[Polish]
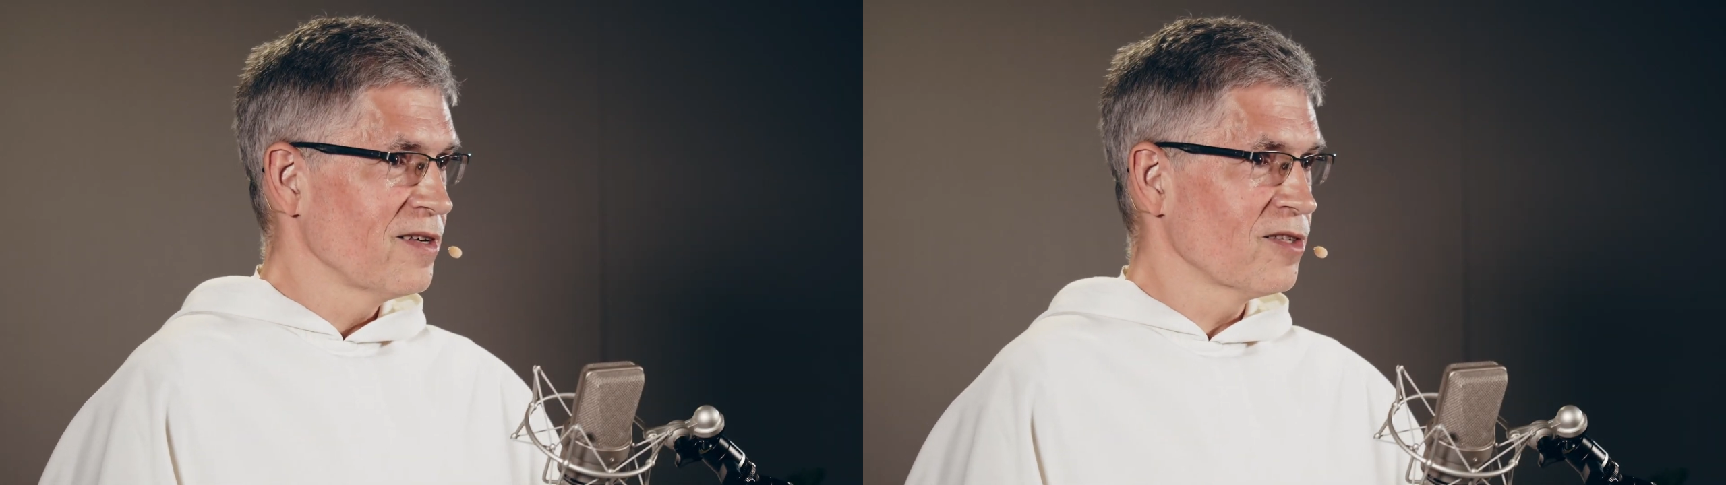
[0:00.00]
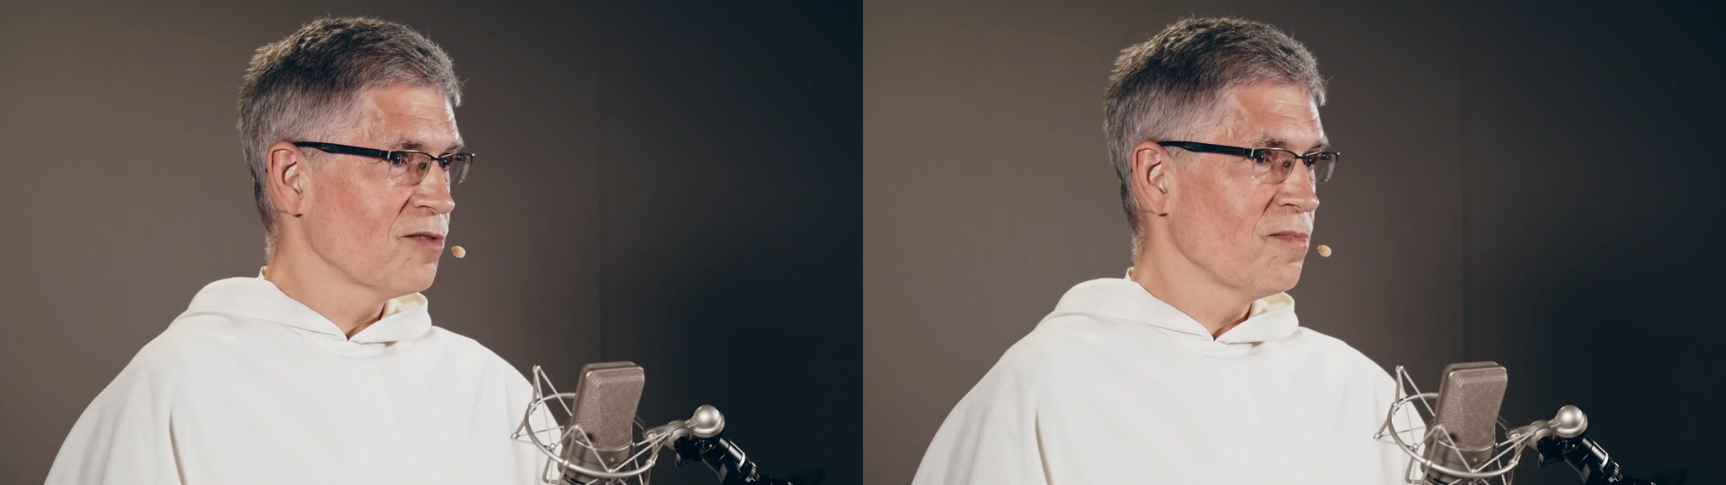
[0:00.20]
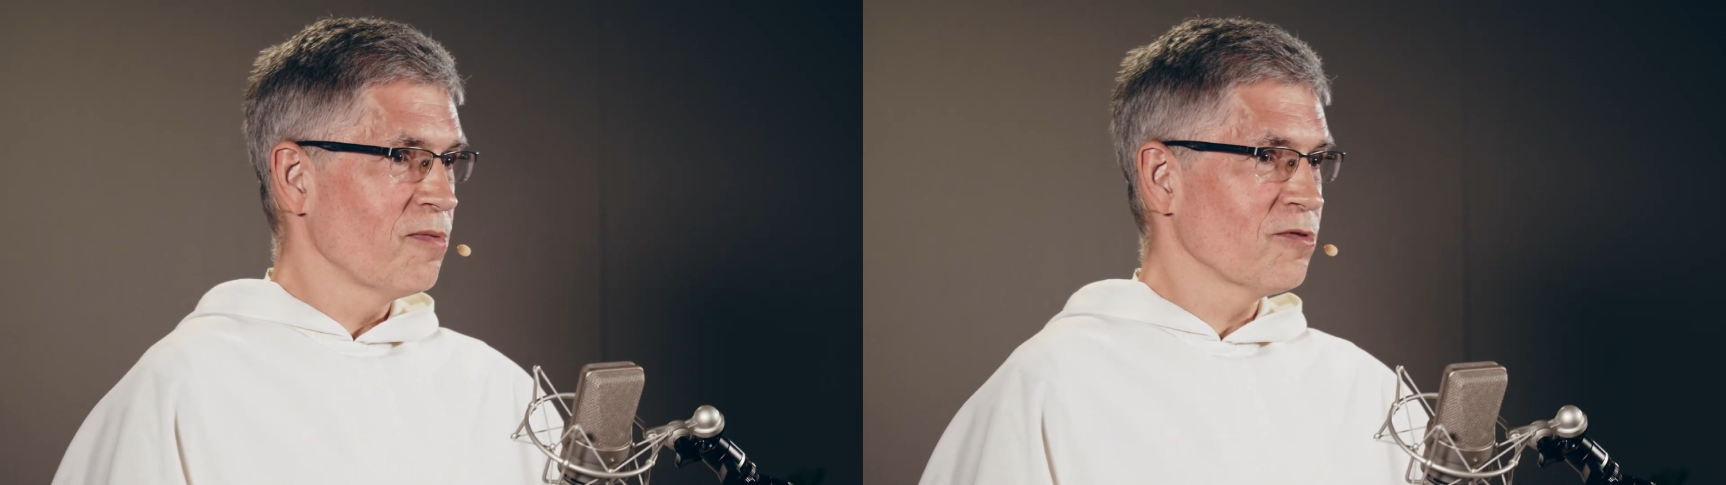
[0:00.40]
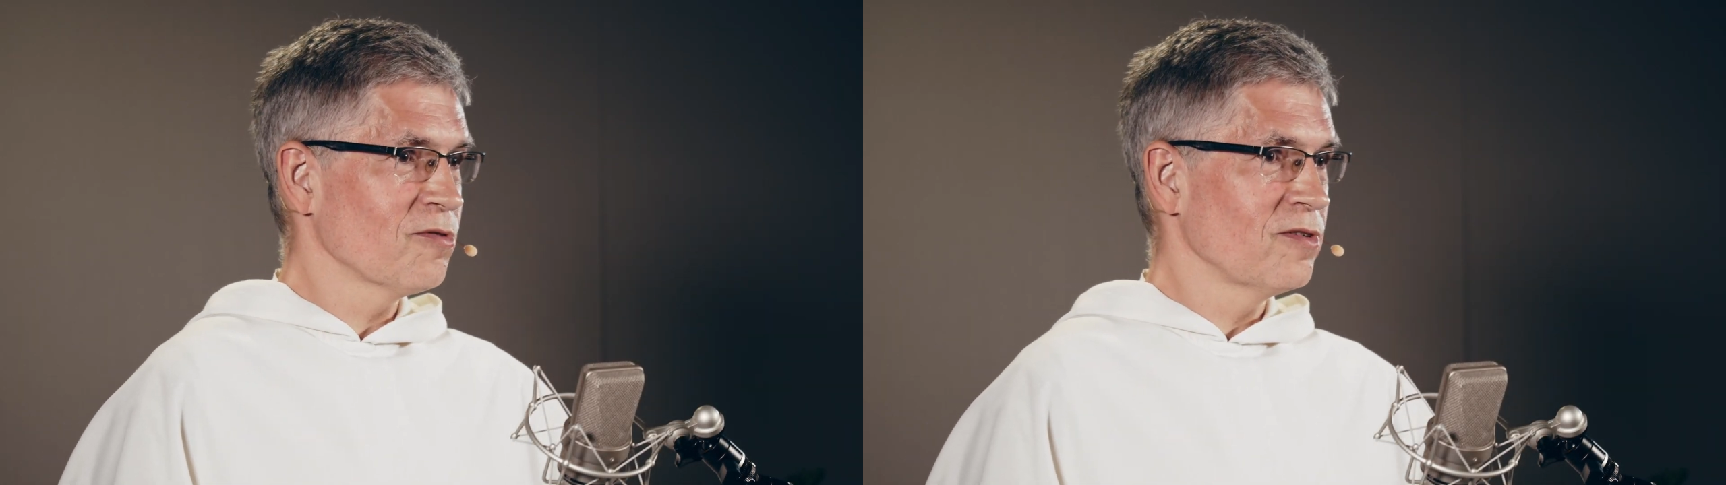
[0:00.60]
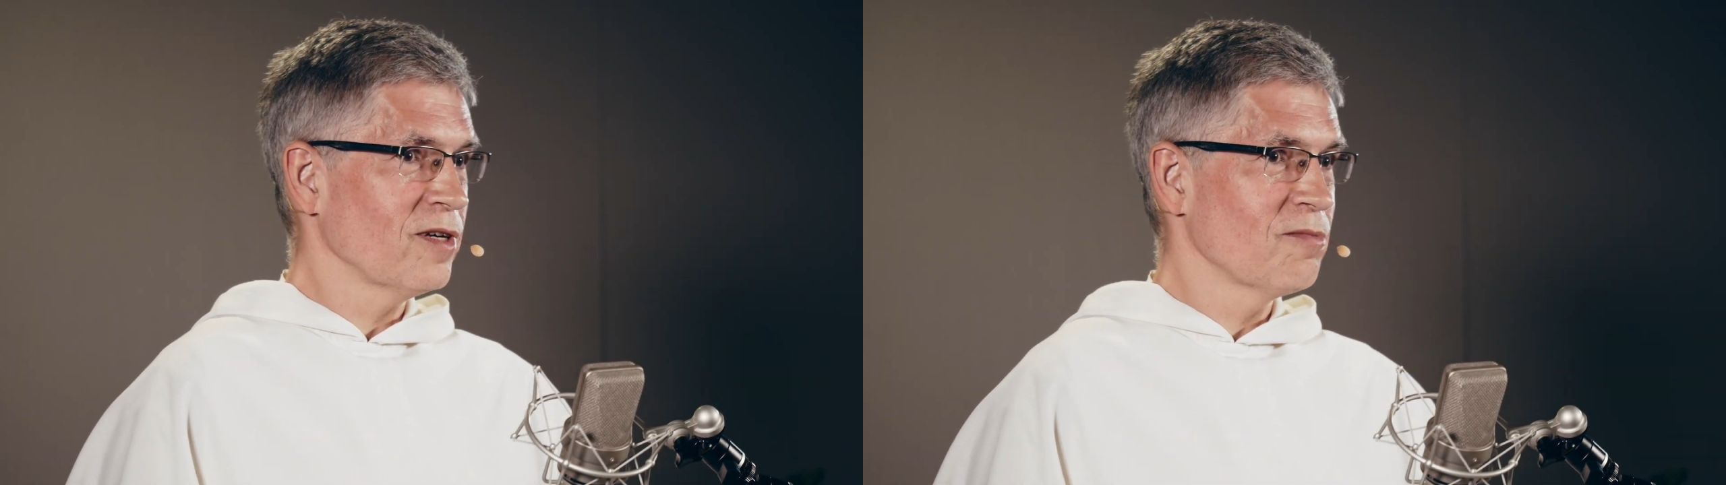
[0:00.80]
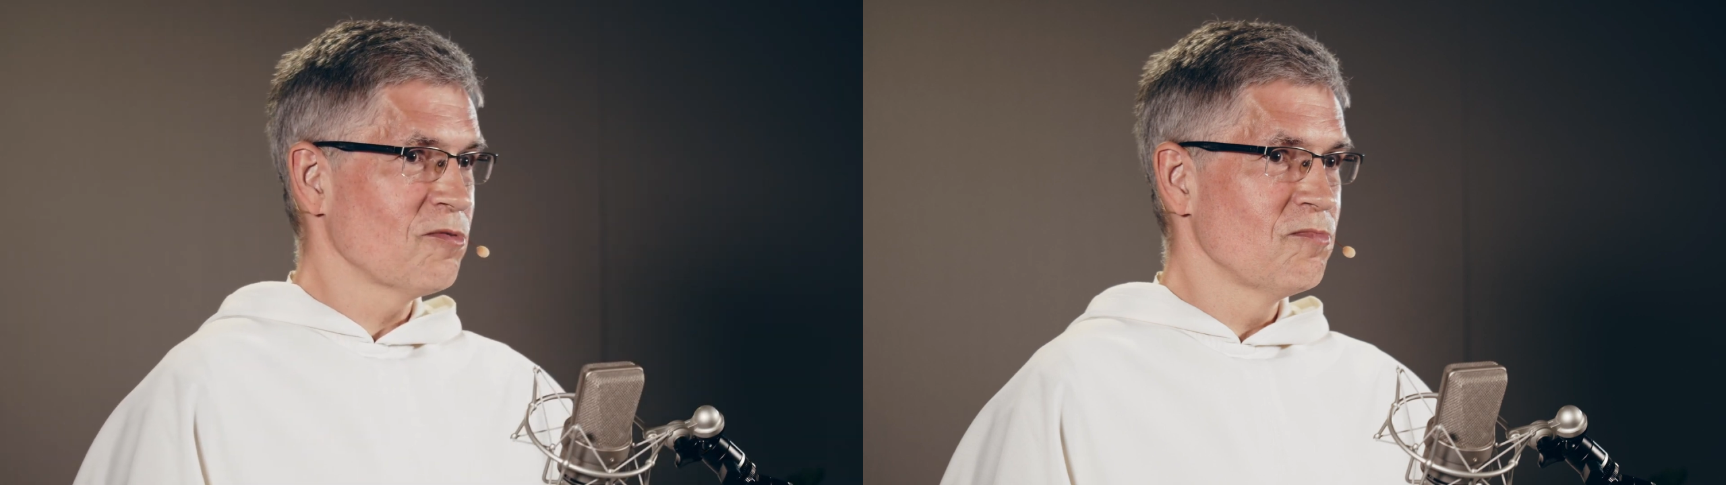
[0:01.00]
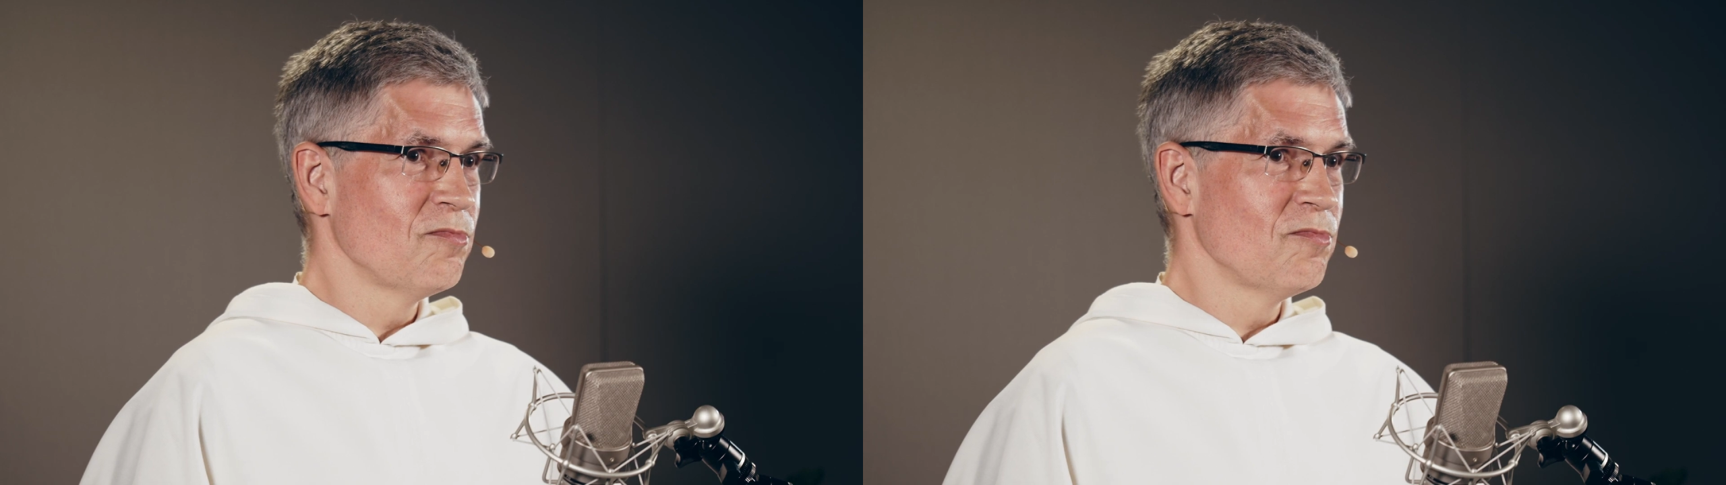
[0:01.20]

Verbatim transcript: jesteśmy po prostu jakimś